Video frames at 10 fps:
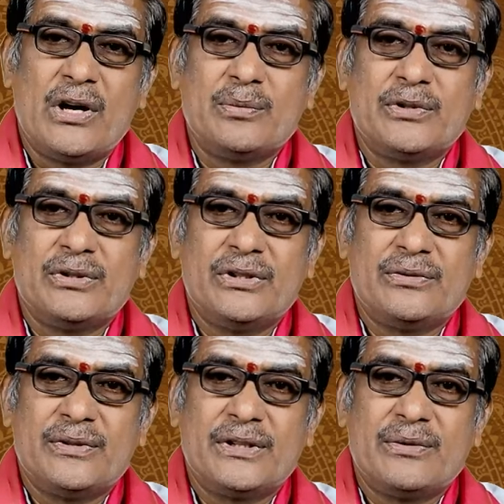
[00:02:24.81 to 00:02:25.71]

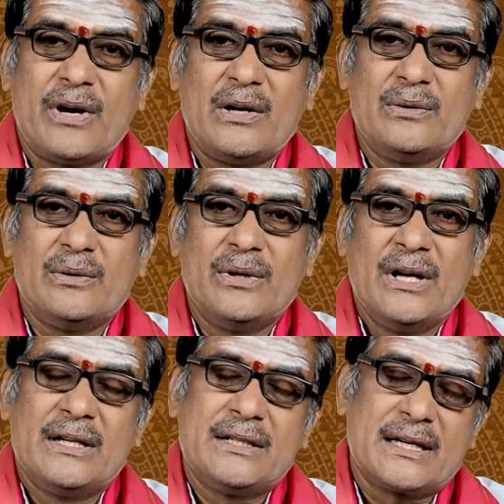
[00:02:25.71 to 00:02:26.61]
నడుపుతున్నటువంటి వాళ్ళు
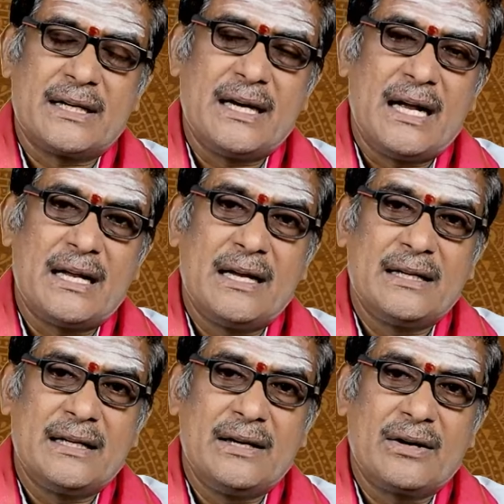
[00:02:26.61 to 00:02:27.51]
చక్కగా
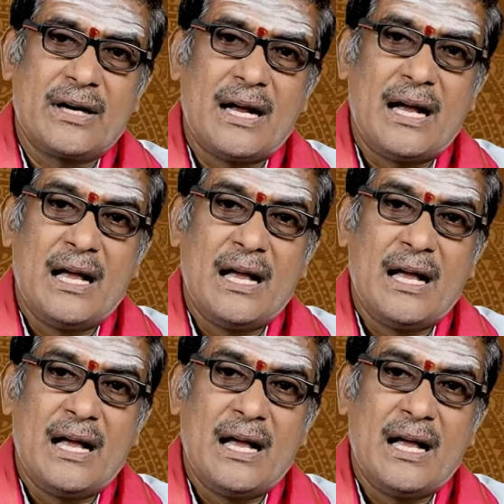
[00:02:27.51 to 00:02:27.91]
ఈ యొక్క